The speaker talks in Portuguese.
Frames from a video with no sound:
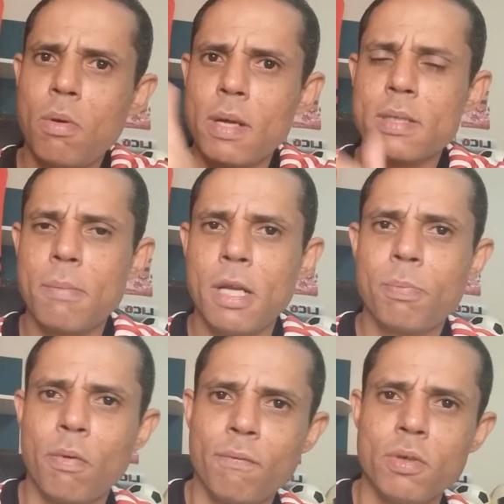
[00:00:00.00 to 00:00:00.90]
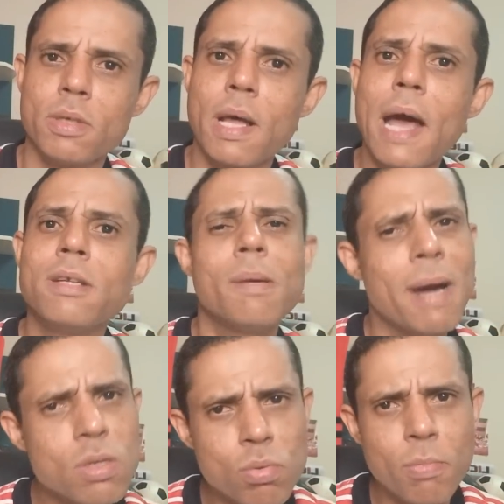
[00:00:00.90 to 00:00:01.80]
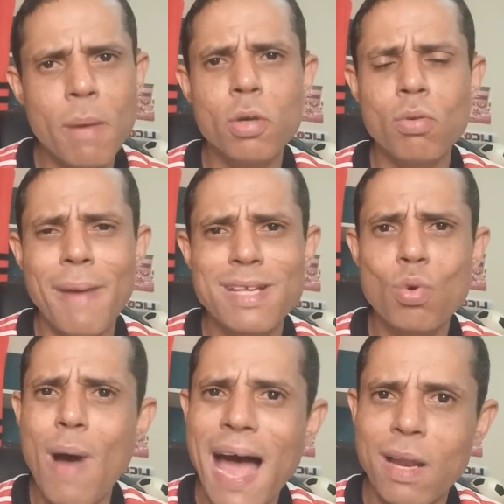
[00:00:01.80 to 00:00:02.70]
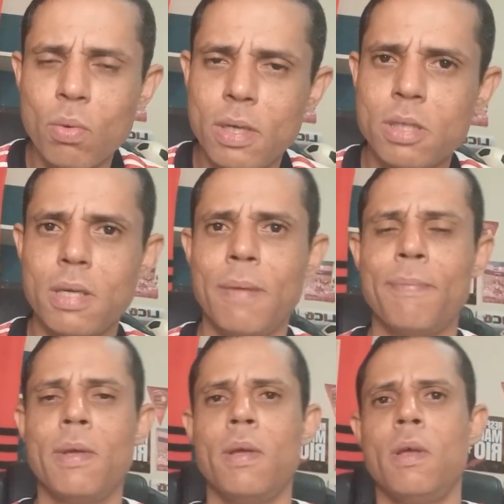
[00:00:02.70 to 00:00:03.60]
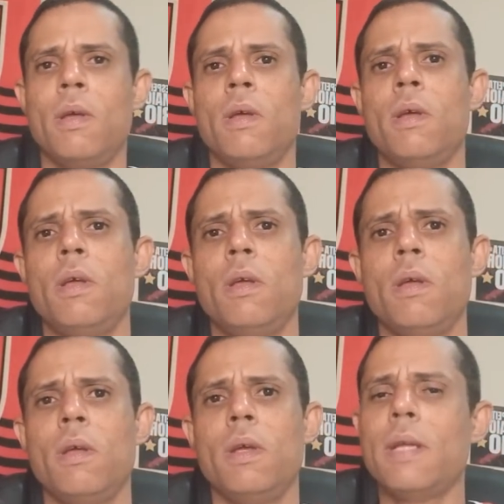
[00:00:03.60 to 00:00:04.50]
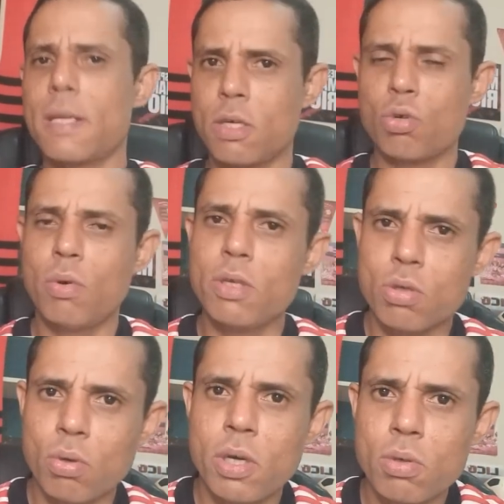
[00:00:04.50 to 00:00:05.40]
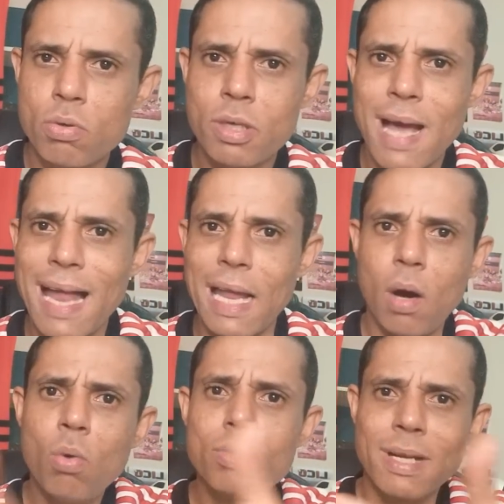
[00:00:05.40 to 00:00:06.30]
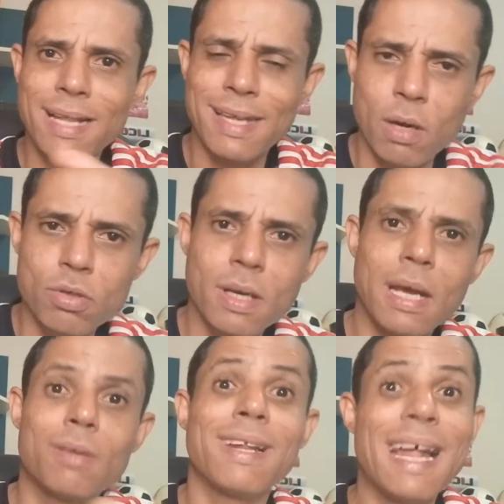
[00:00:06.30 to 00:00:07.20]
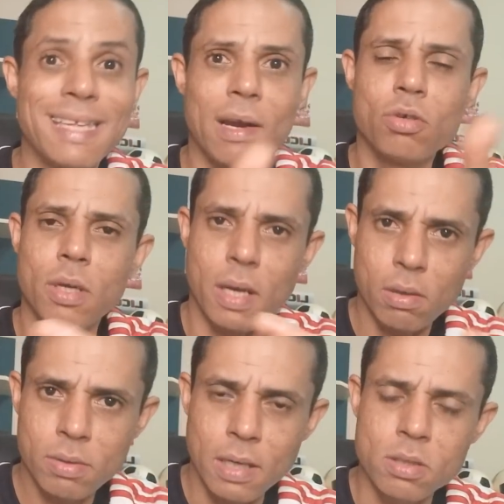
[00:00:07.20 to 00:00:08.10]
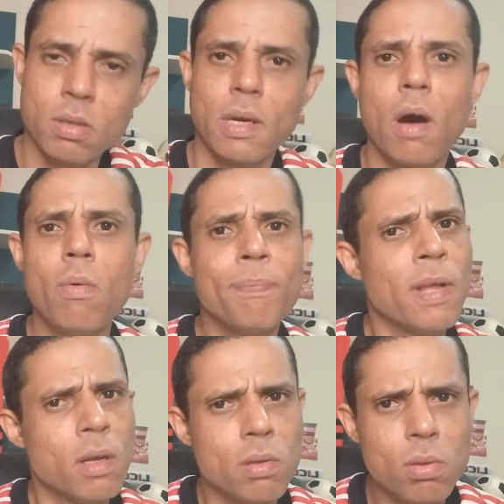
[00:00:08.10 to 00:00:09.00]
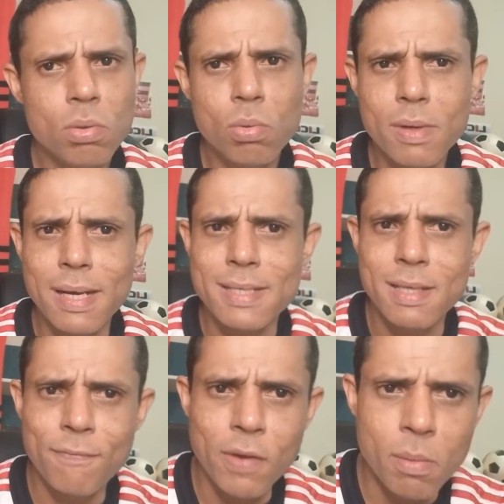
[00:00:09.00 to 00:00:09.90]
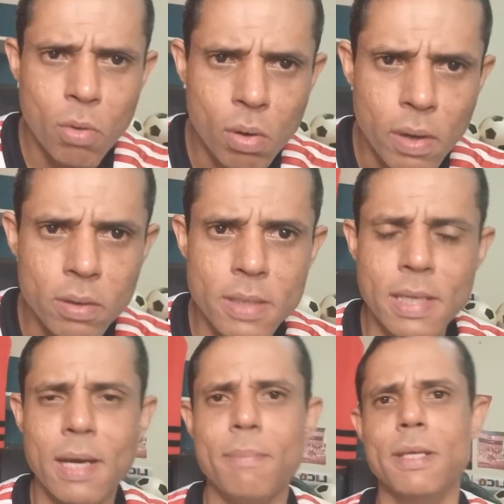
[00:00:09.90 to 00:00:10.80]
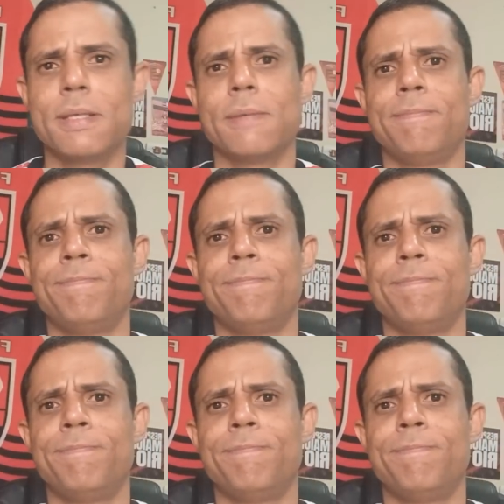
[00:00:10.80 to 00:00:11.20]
um lançamento em profundidade. É, mais um, é muito mais um ala o Isla e nessas condições, ou de ala, ou de lateral direito, lateral direito tradicional, nunca se firmou com a nossa camisa.